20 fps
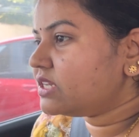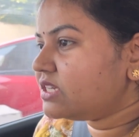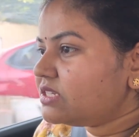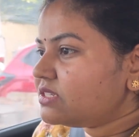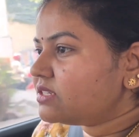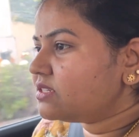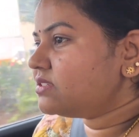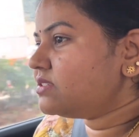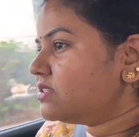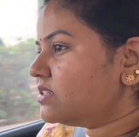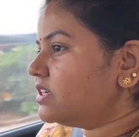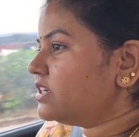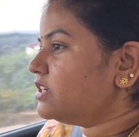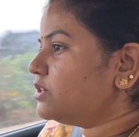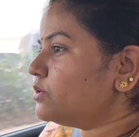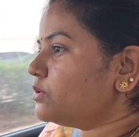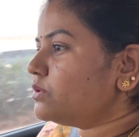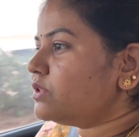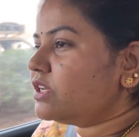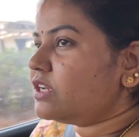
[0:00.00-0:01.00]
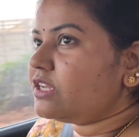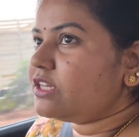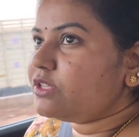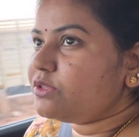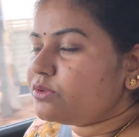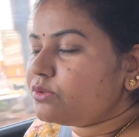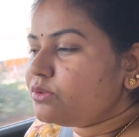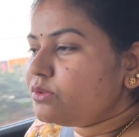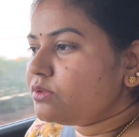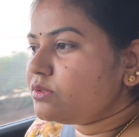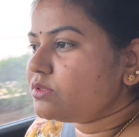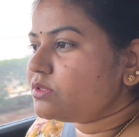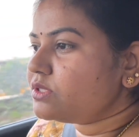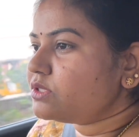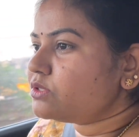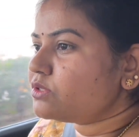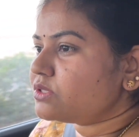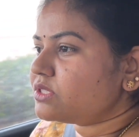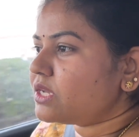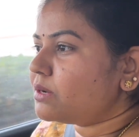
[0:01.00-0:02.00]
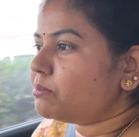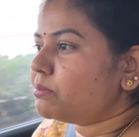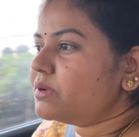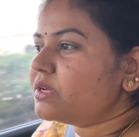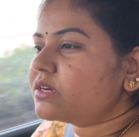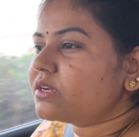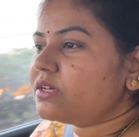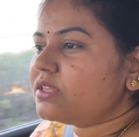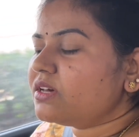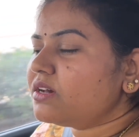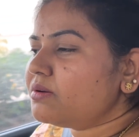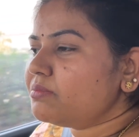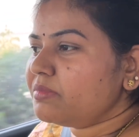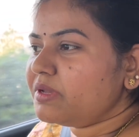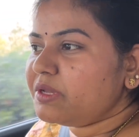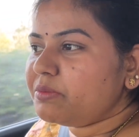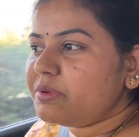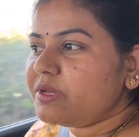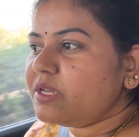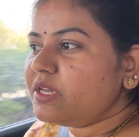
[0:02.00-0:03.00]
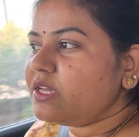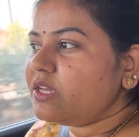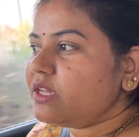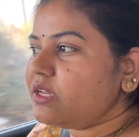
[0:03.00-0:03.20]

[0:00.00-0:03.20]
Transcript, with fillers: రీజన్స్ ఏంటో తెలీదు సో సమ్మర్ కదా మేబీ